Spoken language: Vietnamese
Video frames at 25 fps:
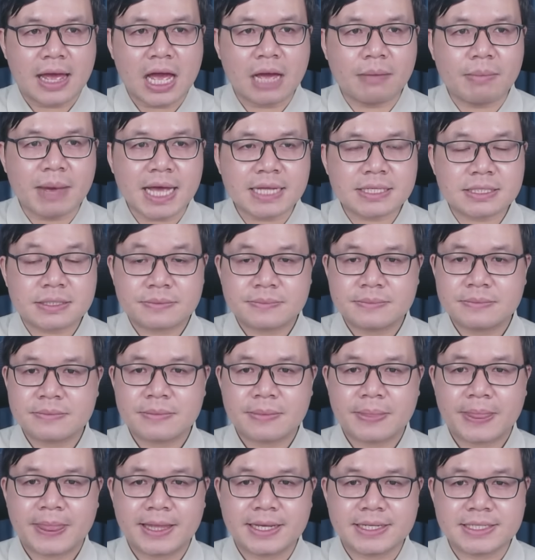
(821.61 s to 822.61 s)
Hamas
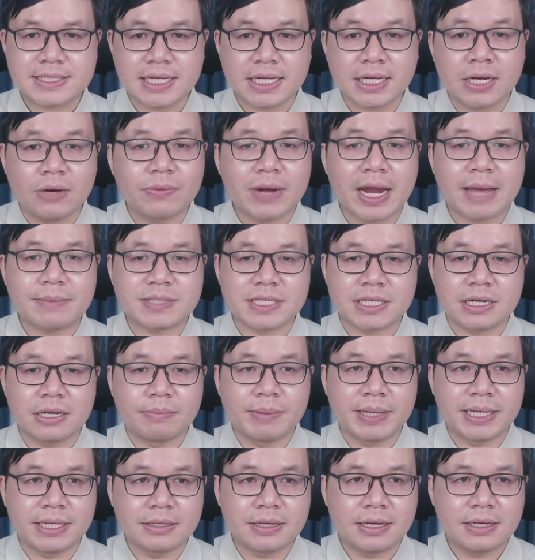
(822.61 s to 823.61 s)
sẽ không làm gì
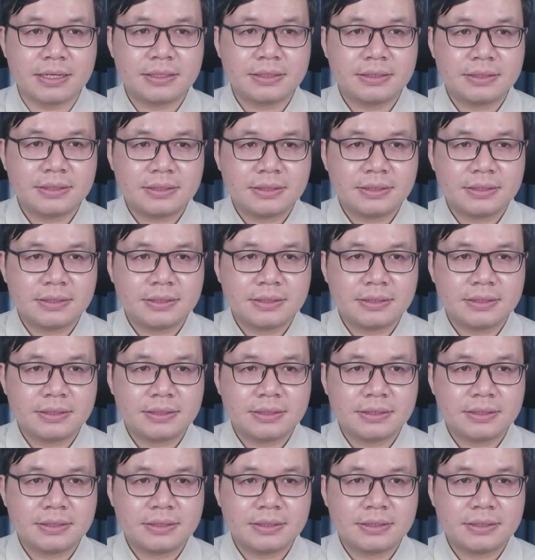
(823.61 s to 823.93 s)
được mình nữa.